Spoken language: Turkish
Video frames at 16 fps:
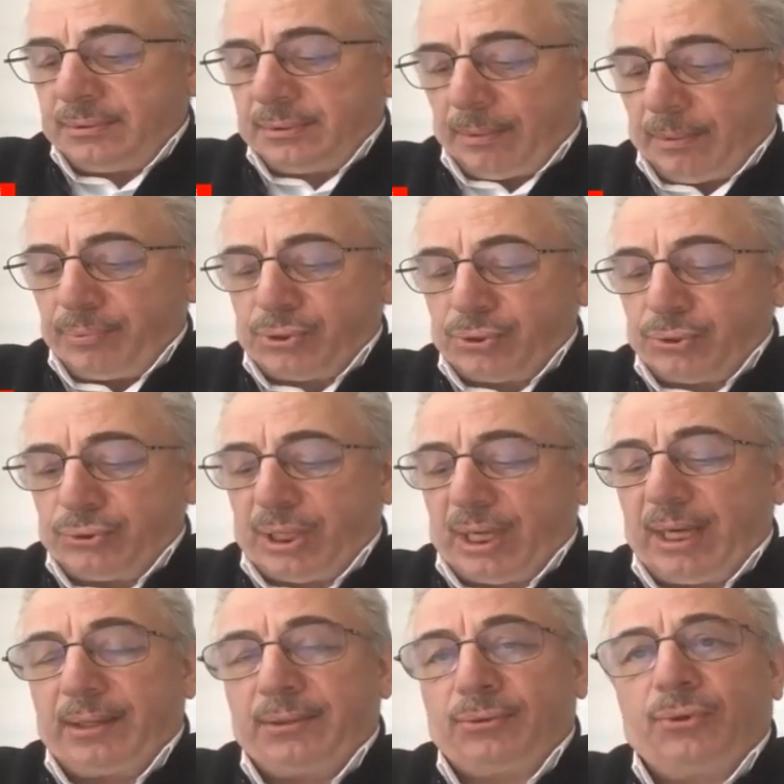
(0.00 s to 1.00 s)
Rabbi
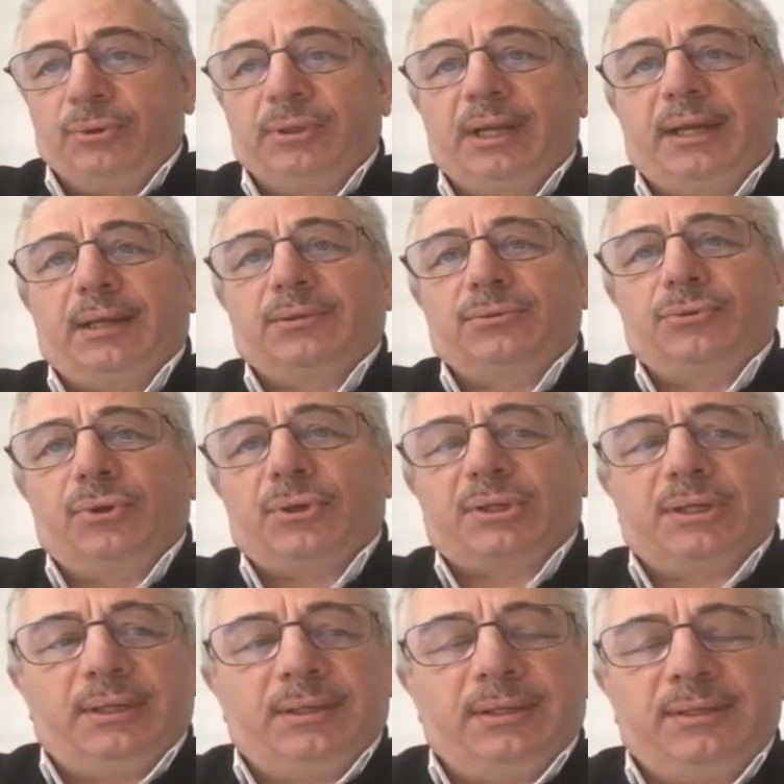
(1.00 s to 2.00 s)
Zülcelal onlara
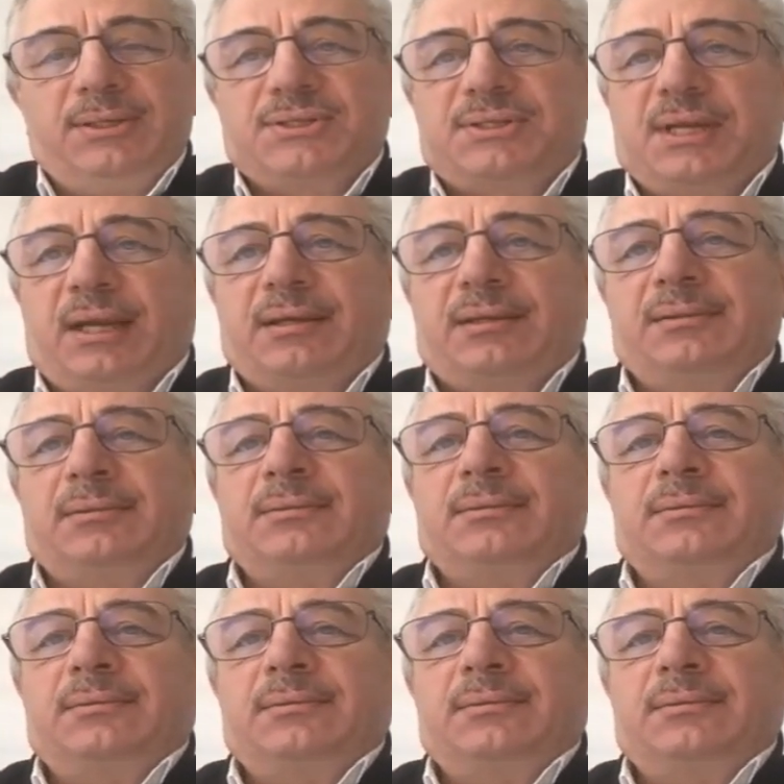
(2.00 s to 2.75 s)
diyor ki ister